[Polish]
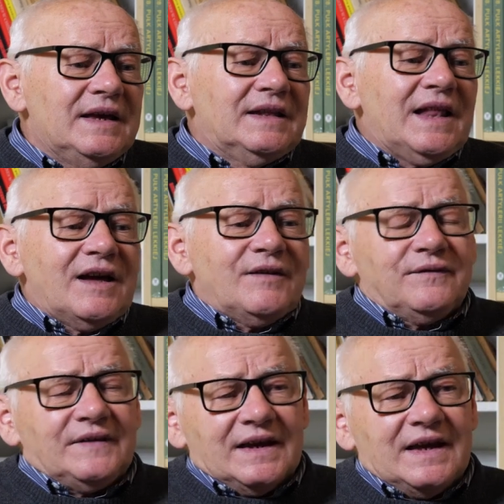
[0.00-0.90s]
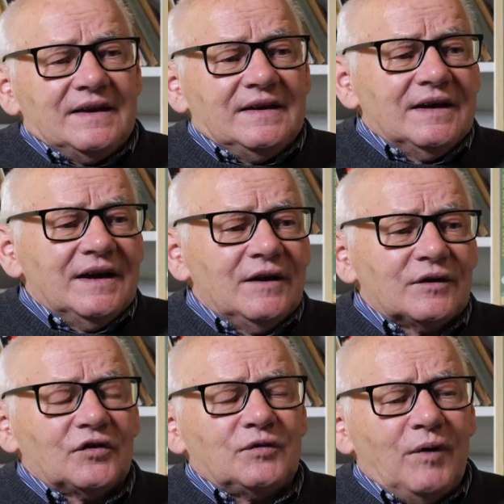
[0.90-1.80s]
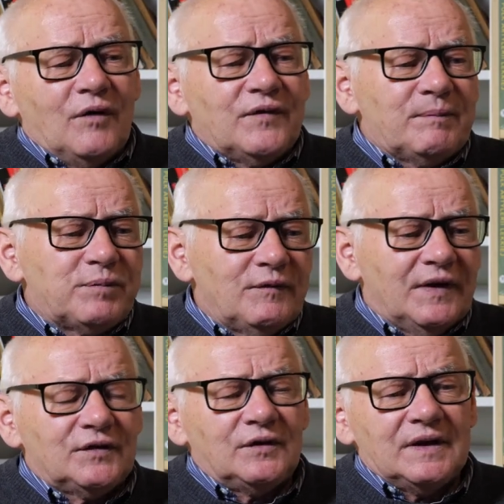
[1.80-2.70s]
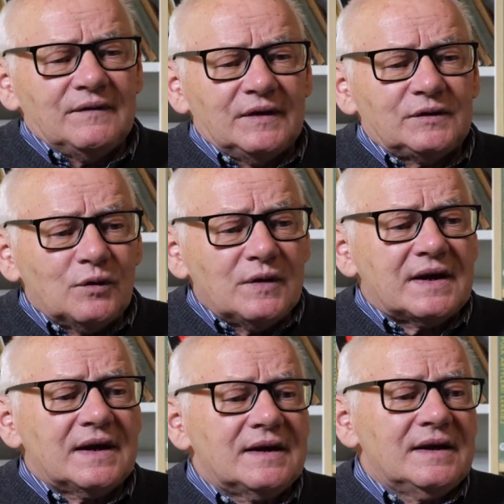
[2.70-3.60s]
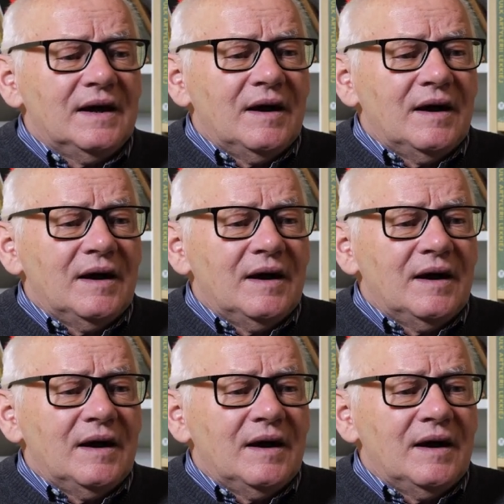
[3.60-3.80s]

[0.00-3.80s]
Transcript: i tak w takiej rozmowie prowadzonej we trójkę